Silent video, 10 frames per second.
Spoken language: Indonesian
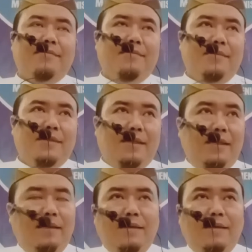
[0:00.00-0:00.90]

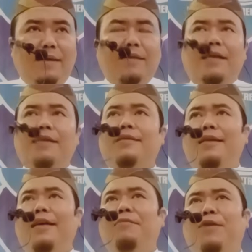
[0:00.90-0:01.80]
jadi
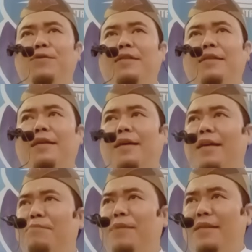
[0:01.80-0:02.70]
tazkiyah manusia
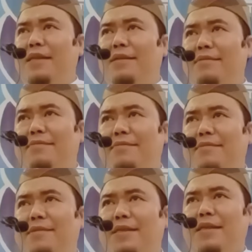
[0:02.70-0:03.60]
terkadang penting
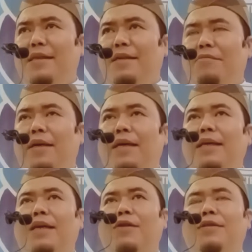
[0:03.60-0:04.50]

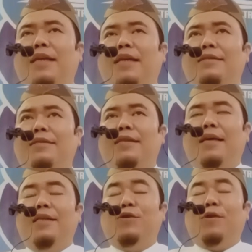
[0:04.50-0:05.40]
makanya kalau jenazah
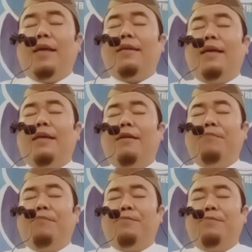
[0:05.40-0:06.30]
disolatkan 40
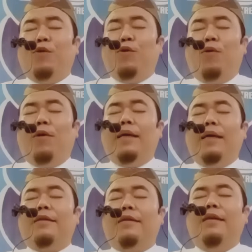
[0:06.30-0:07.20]
orang
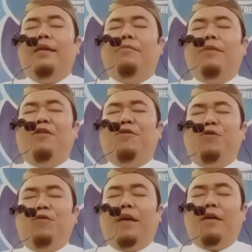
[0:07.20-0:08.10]
yang tidak
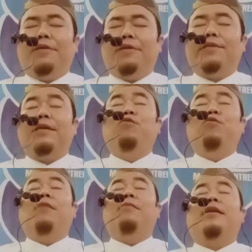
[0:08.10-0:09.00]
menyekutukan Allah
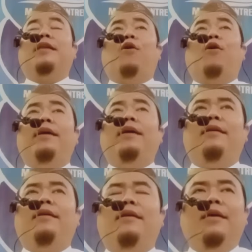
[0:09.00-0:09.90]
semua
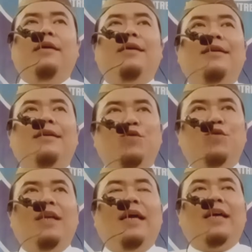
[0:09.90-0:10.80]
bertauhid
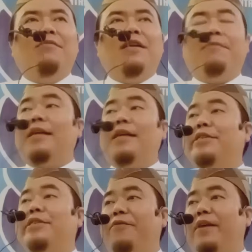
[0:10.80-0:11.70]
kecuali akan mendapatkan
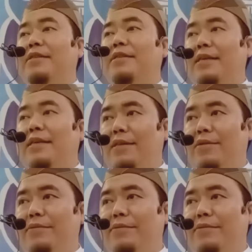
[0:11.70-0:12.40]
syafaat jenazah itu